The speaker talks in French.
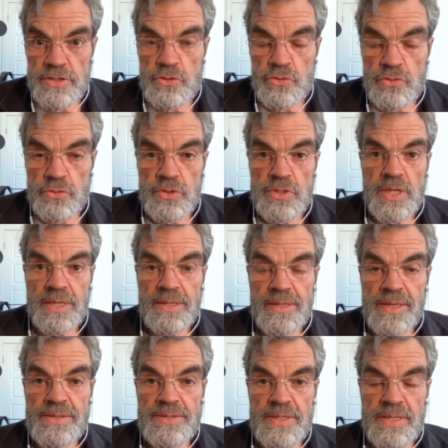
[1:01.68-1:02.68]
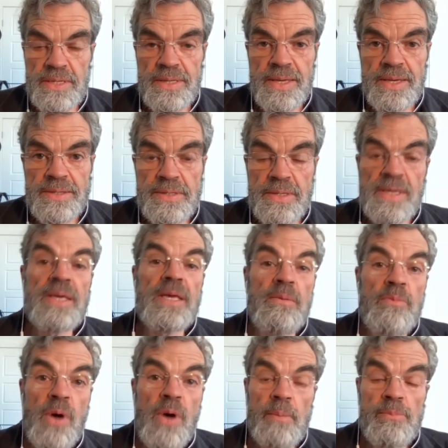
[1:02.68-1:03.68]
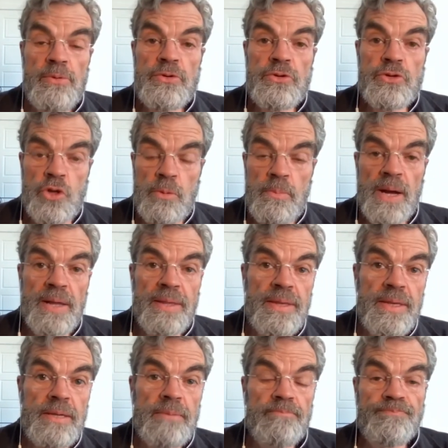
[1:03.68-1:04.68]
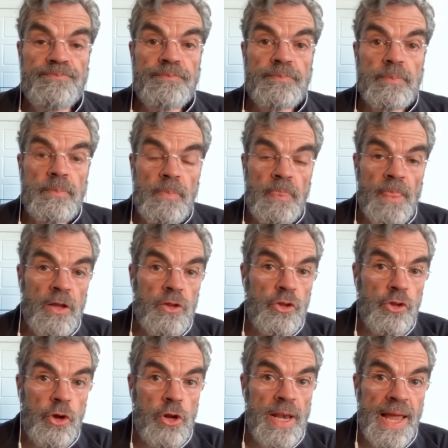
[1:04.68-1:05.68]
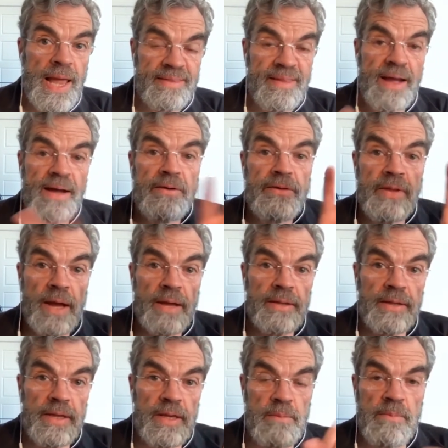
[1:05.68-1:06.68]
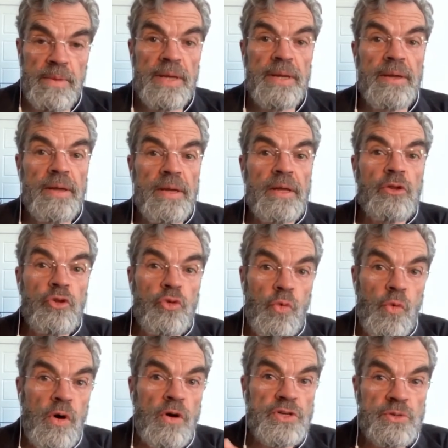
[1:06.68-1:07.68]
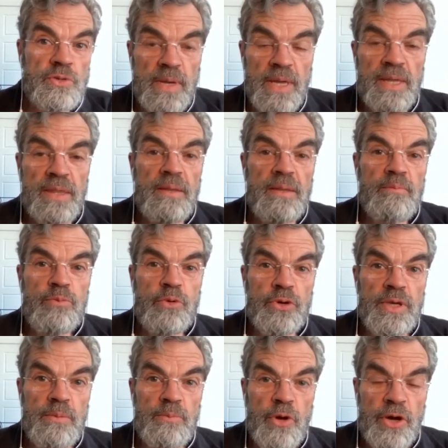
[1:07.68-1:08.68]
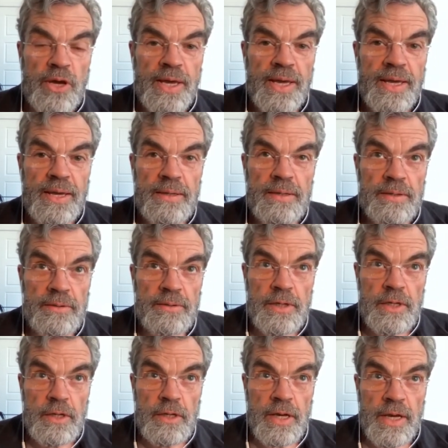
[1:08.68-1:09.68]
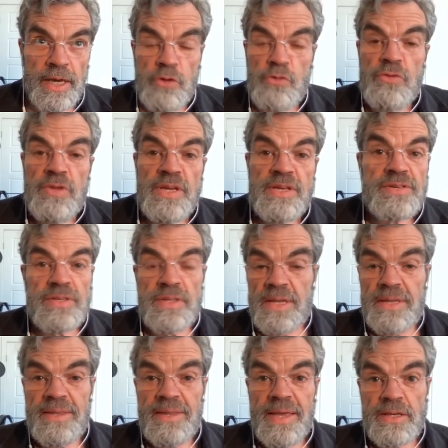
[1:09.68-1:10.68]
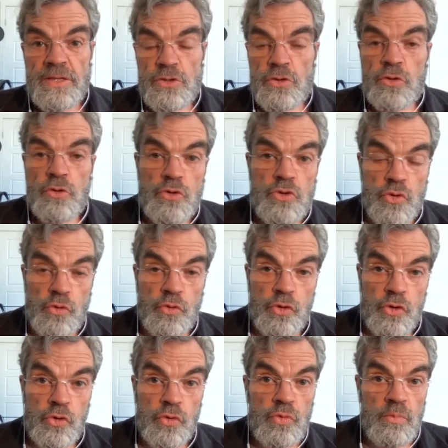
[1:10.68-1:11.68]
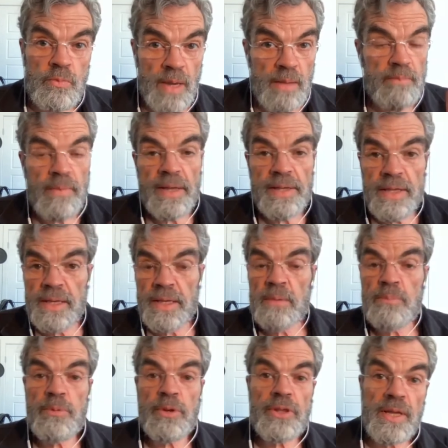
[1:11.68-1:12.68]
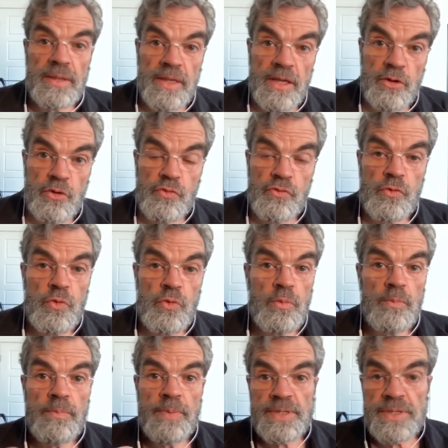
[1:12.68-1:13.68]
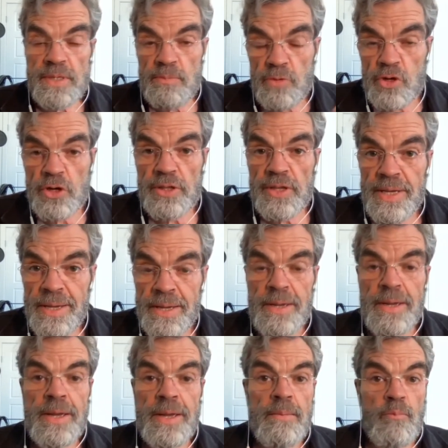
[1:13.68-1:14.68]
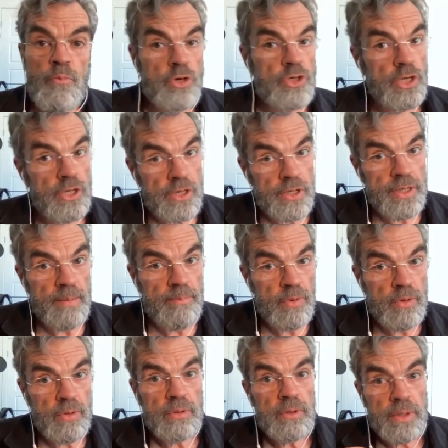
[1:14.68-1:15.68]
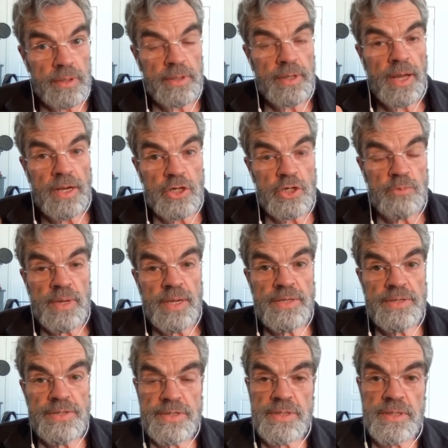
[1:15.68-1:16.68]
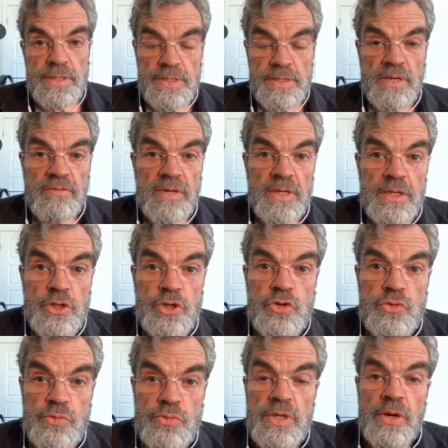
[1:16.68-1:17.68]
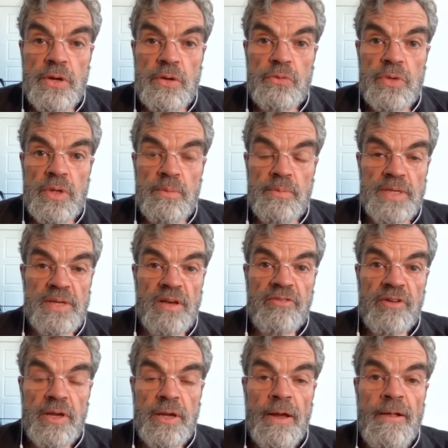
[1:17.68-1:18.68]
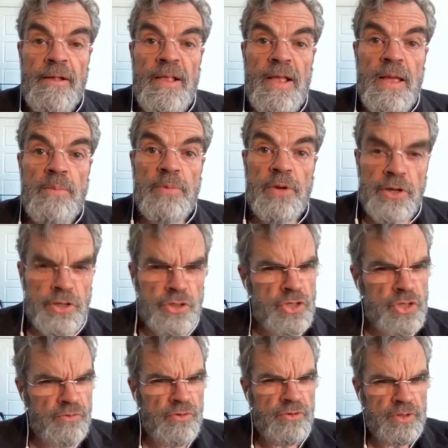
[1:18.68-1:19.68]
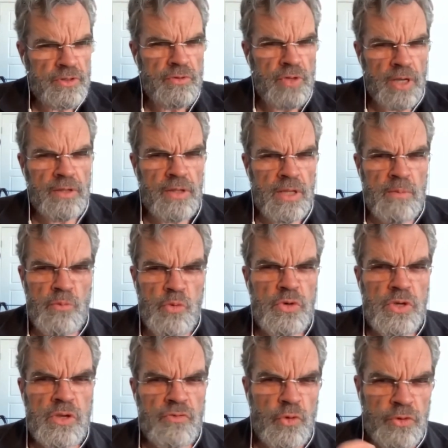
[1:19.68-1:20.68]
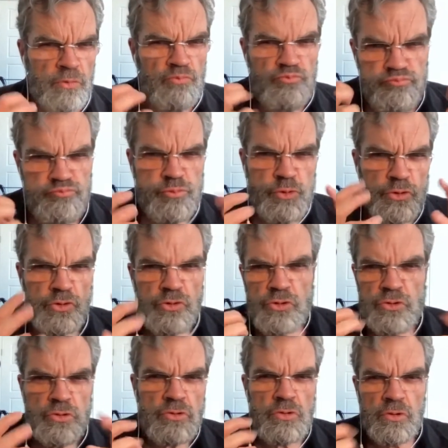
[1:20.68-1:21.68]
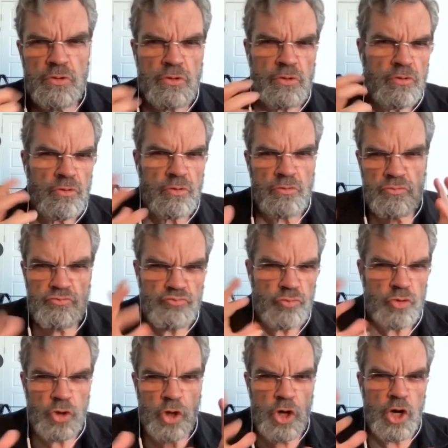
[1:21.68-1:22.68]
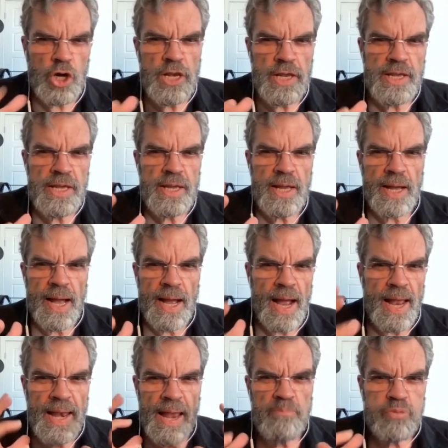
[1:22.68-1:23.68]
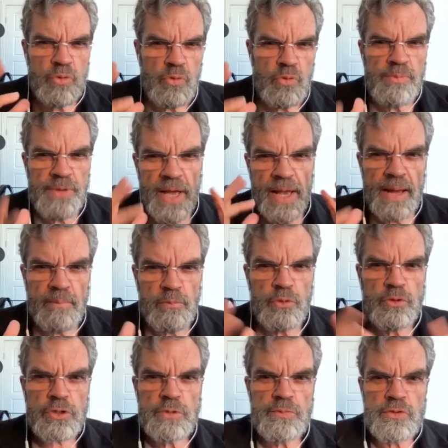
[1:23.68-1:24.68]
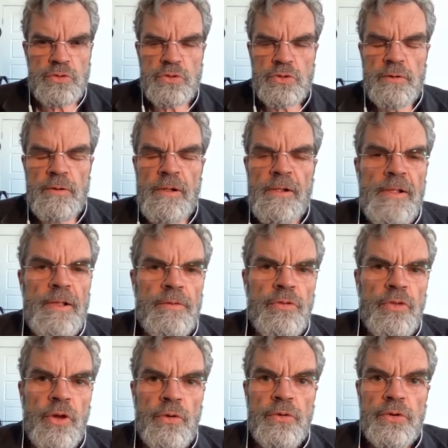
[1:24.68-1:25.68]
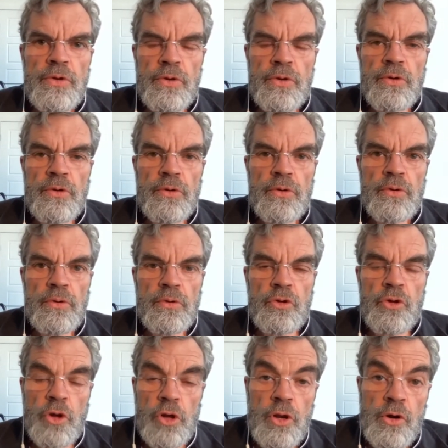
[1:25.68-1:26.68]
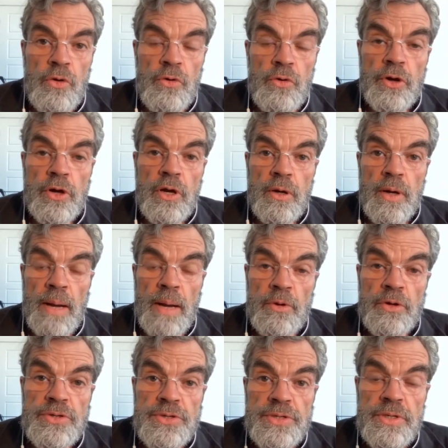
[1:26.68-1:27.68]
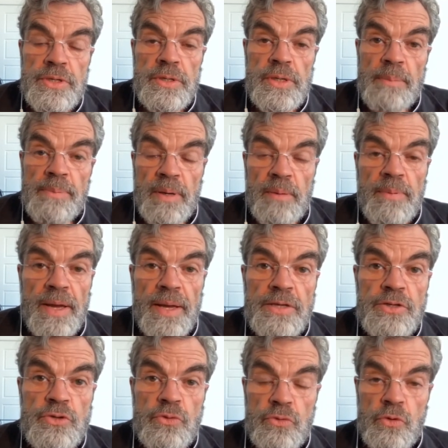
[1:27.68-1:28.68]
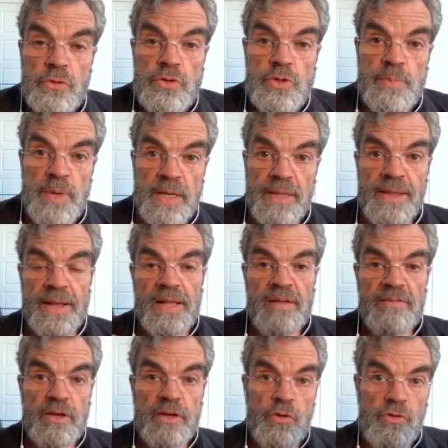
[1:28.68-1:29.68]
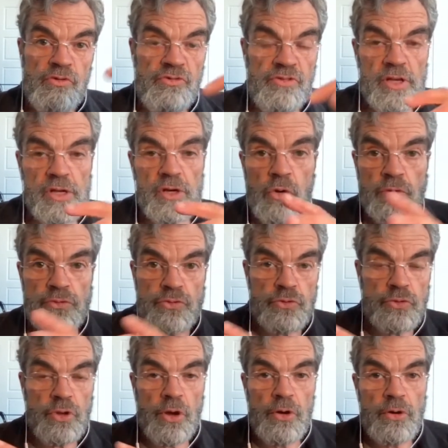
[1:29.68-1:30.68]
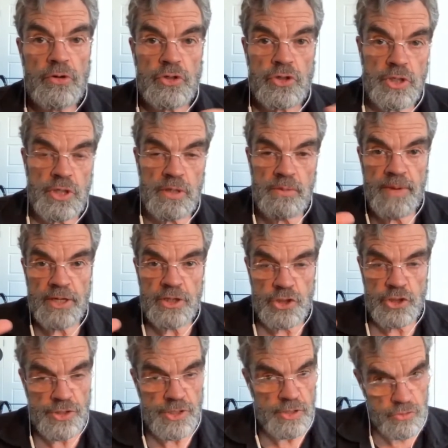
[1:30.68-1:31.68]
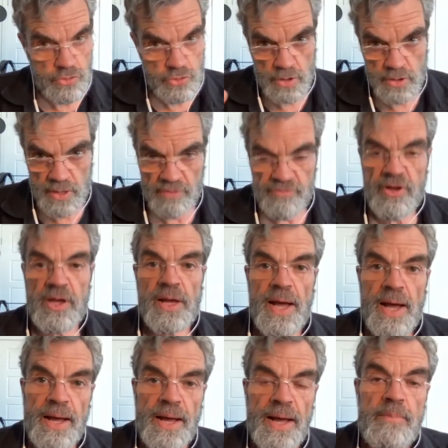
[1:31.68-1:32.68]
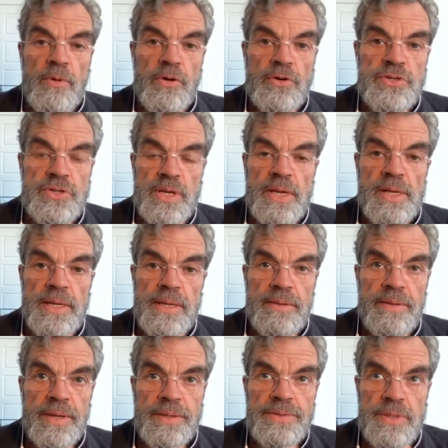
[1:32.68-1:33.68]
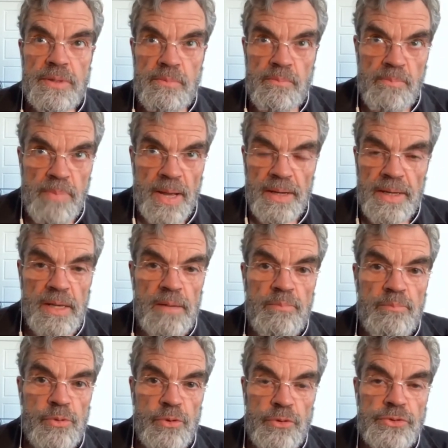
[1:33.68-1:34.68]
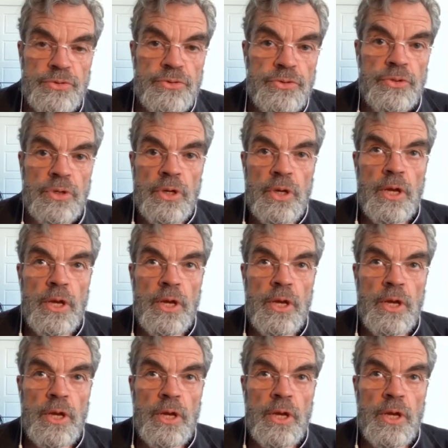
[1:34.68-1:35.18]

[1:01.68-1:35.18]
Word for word: sur certains de ses textes et qui m'a en plus demandé de l'attendre, entre guillemets, trois semaines pour qu'il me euh, réunisse des textes de son cru, même m'en écrire peut-être des nouveaux parce qu'il me connaît. Moi, je ne le connais pas. étrangement, ici, il savait qui je suis, il a écouté mes affaires. Puis là, il va être des mots qui vont plus de coller à, la peau puis à la bouche et tout ça. Donc, euh, de là, on a amorcé la préparation d'un spectacle avec un fil conducteur. J'ai imaginé toutes sortes d'affaires en ramassant les textes qui me parlaient le plus.